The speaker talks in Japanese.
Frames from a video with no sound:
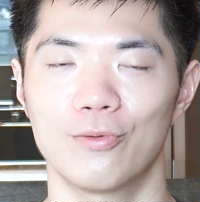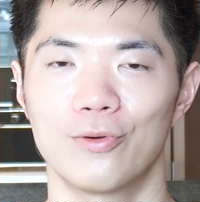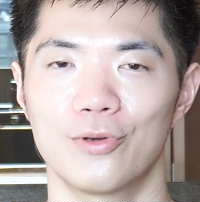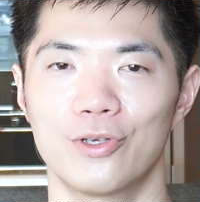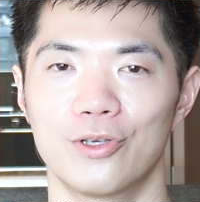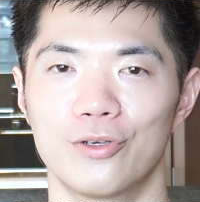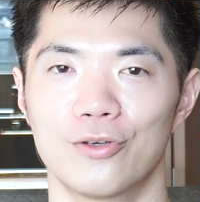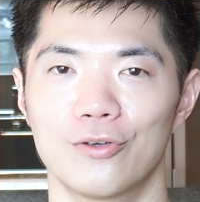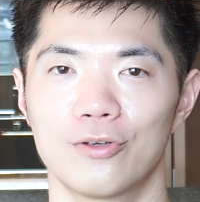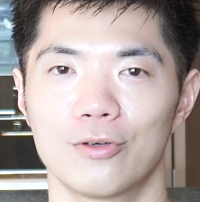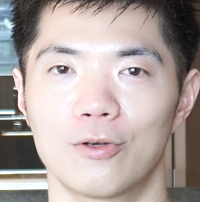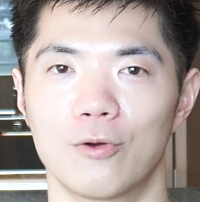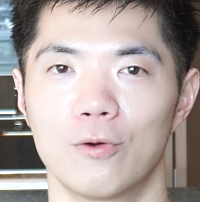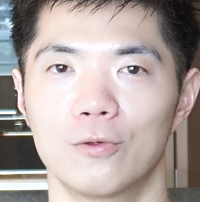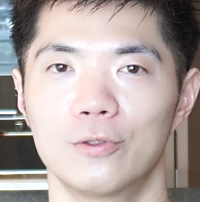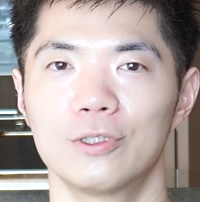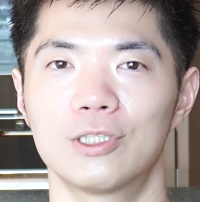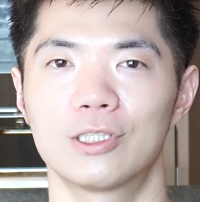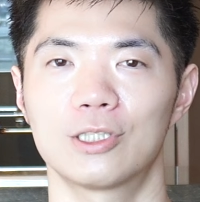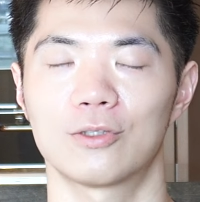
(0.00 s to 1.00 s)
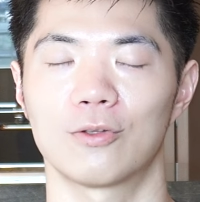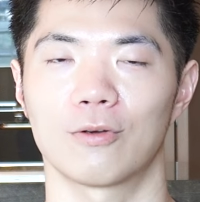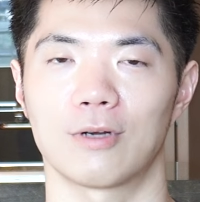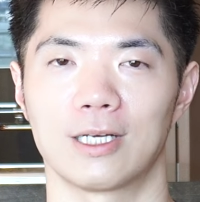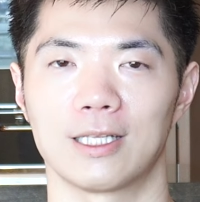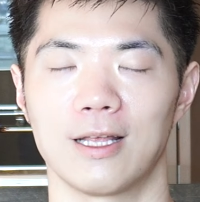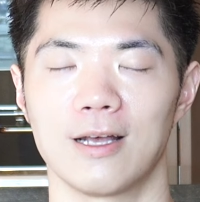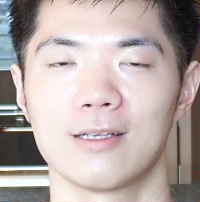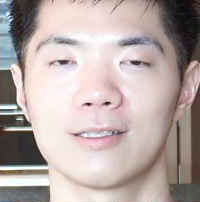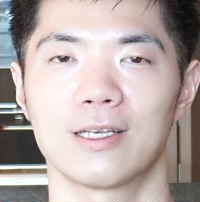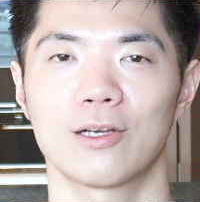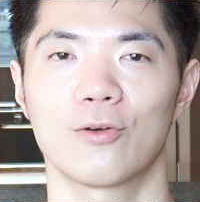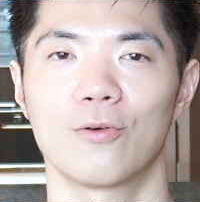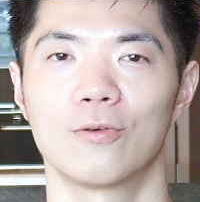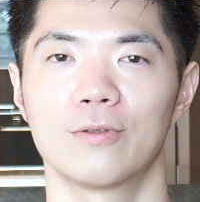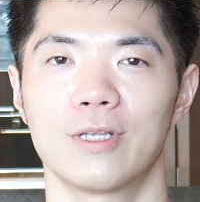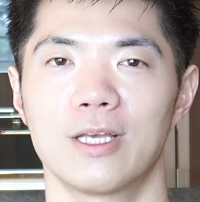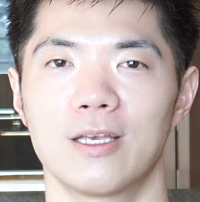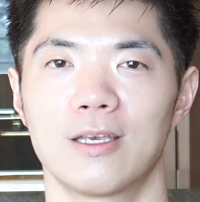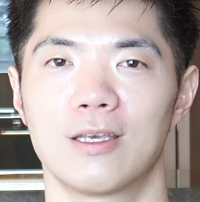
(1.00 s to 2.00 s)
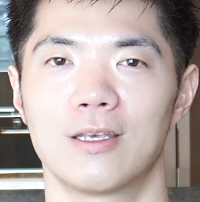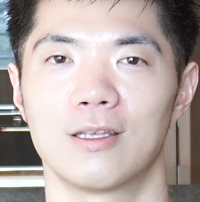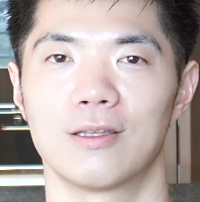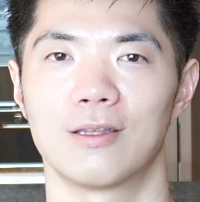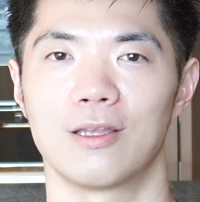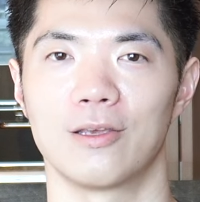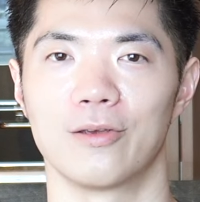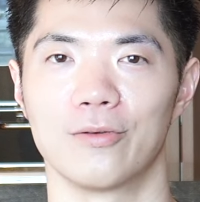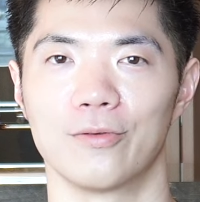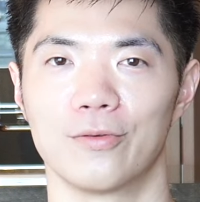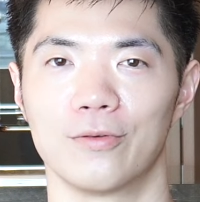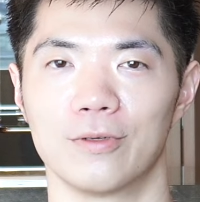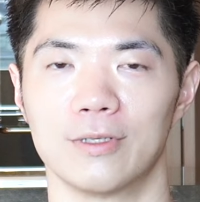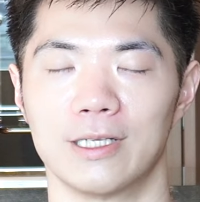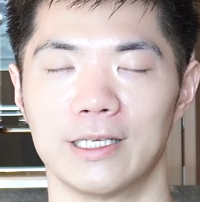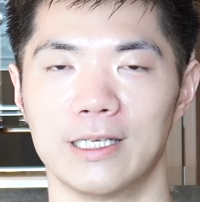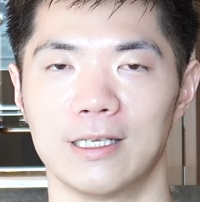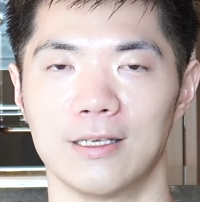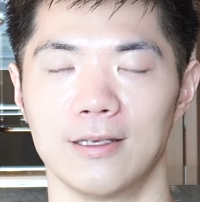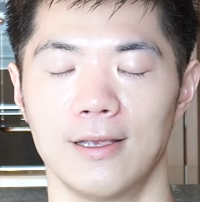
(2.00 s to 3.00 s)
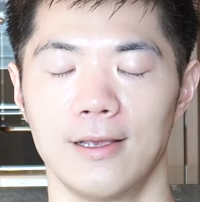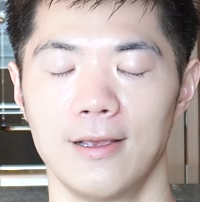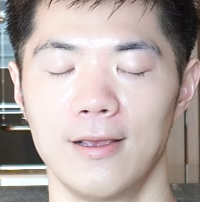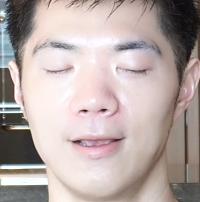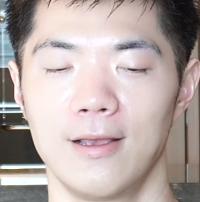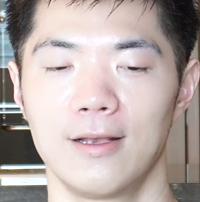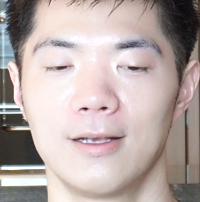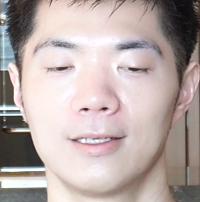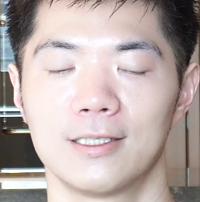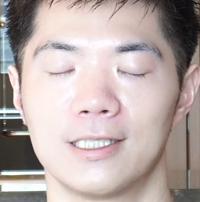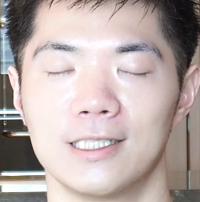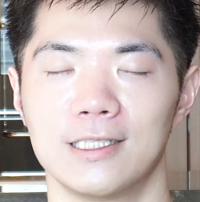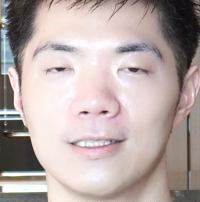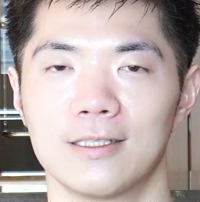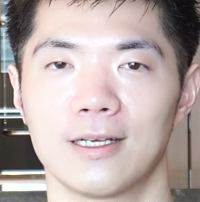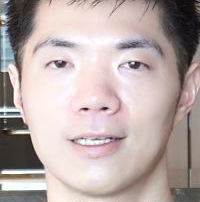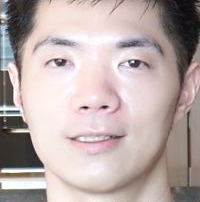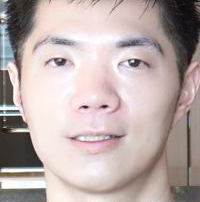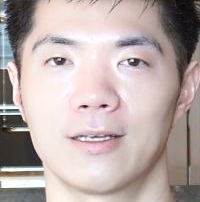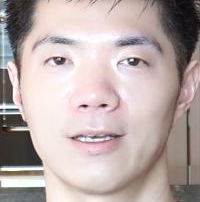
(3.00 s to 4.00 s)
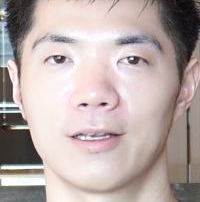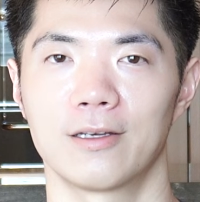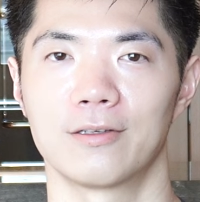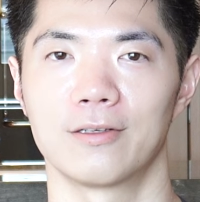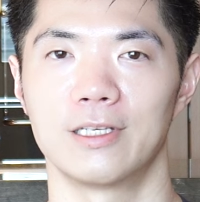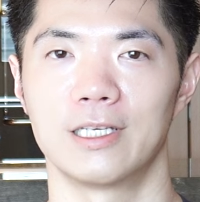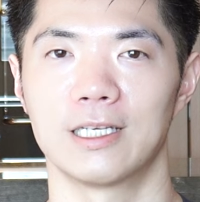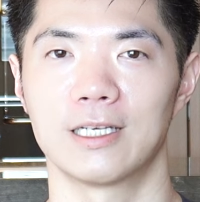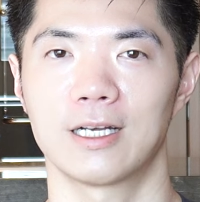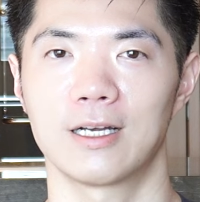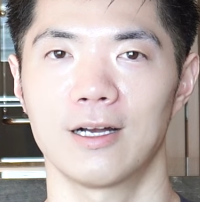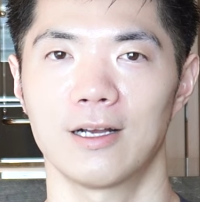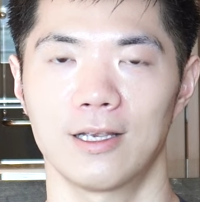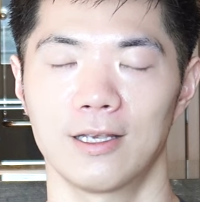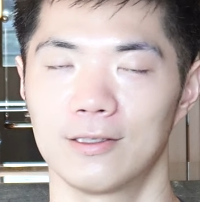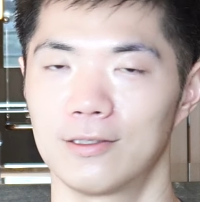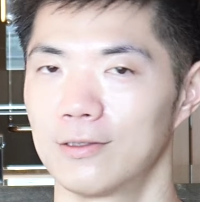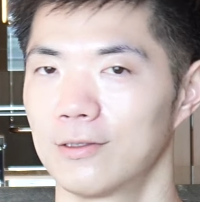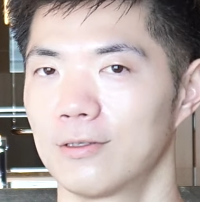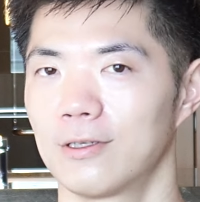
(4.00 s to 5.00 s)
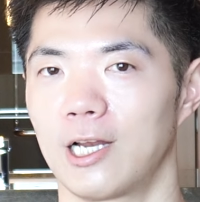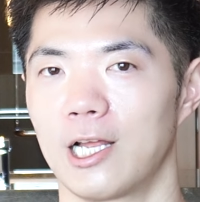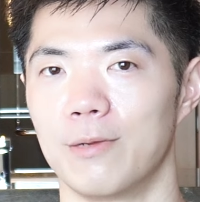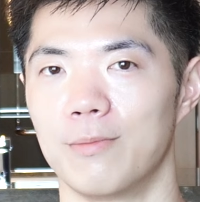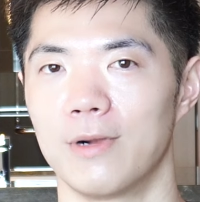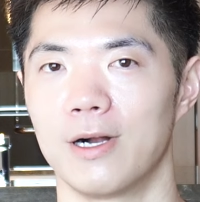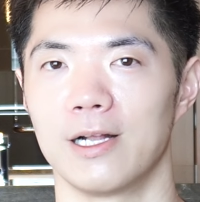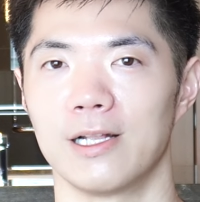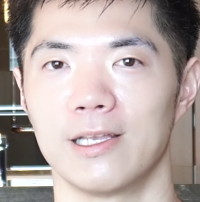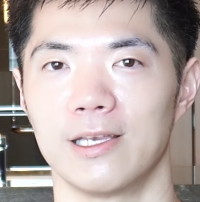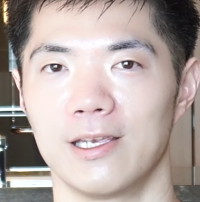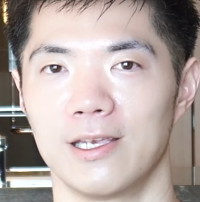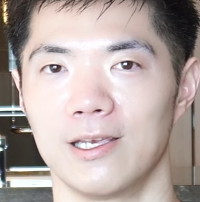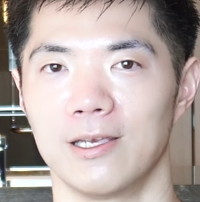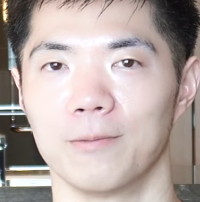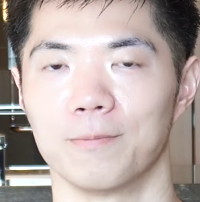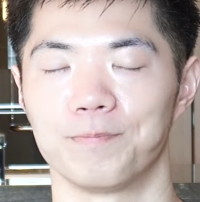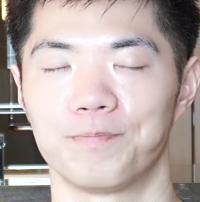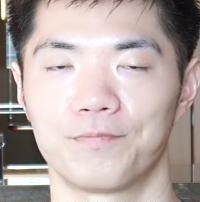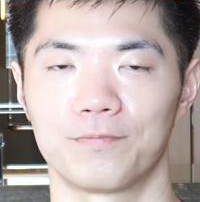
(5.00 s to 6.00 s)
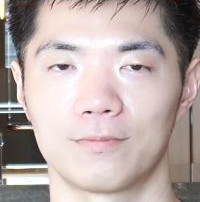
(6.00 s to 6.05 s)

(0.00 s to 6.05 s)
ういううつとか男性更年期っていうふうに診断される2ヶ月ぐらい前に、